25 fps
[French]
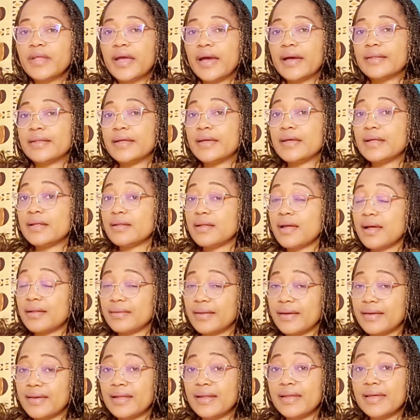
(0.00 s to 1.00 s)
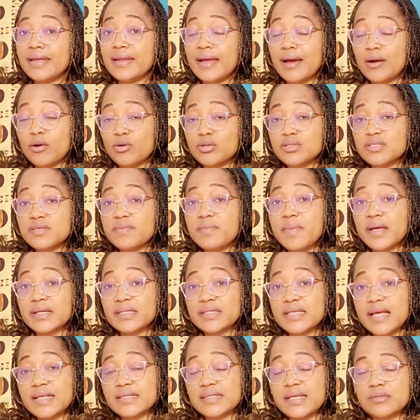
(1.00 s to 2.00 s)
Anaël, elle a encore dit
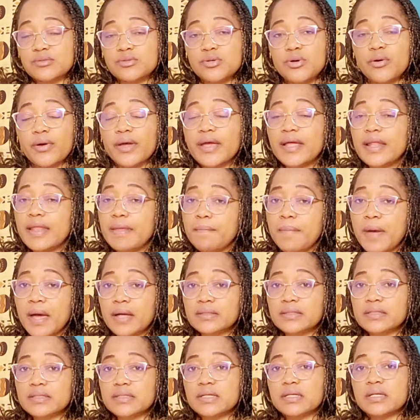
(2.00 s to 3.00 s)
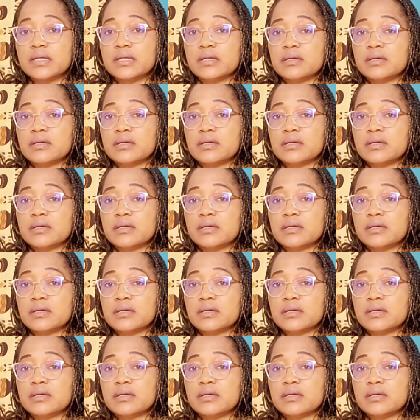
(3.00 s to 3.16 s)
merci à sa soeur. Elle est partie.